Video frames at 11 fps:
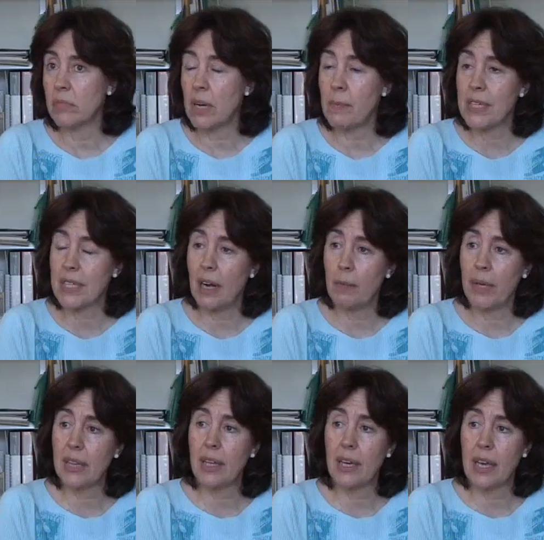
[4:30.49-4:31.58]

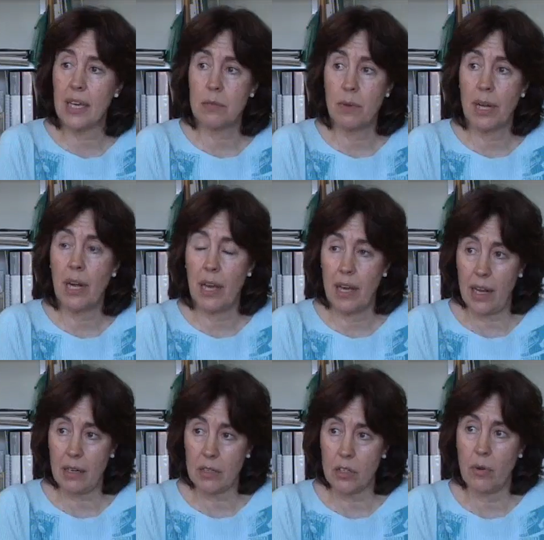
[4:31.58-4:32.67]
trimestralmente, que es Ver y Leer,
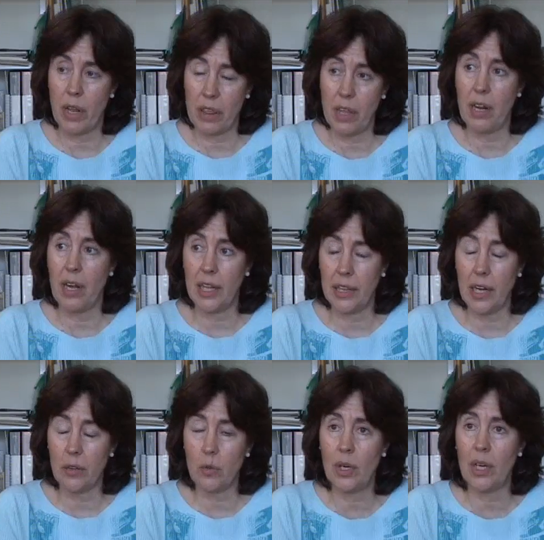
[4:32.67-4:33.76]
sobre cine y
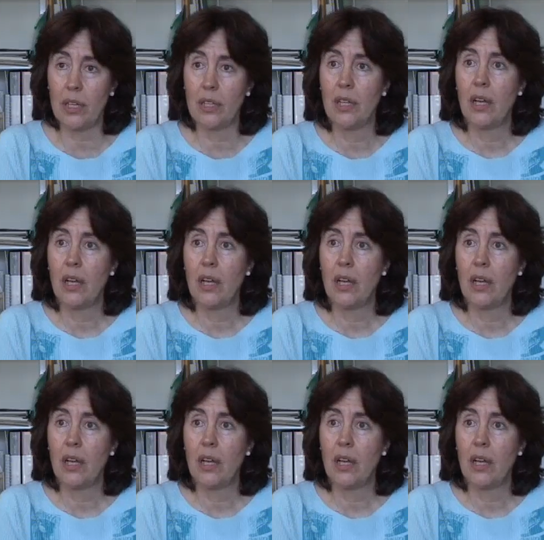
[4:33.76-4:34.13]
literatura,